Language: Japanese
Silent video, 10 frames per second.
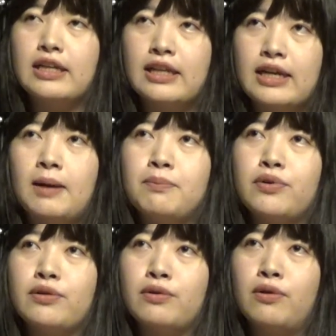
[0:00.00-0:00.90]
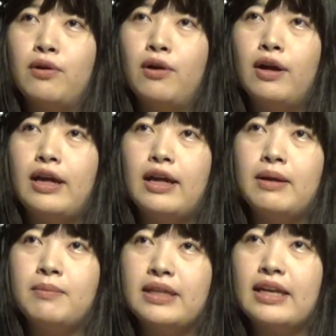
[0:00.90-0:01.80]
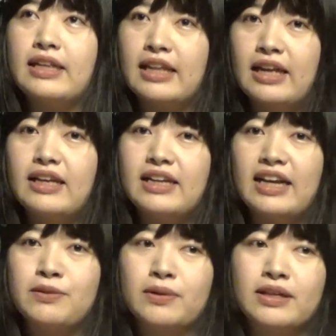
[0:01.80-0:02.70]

いたねカップルの、えー、見ていたねあの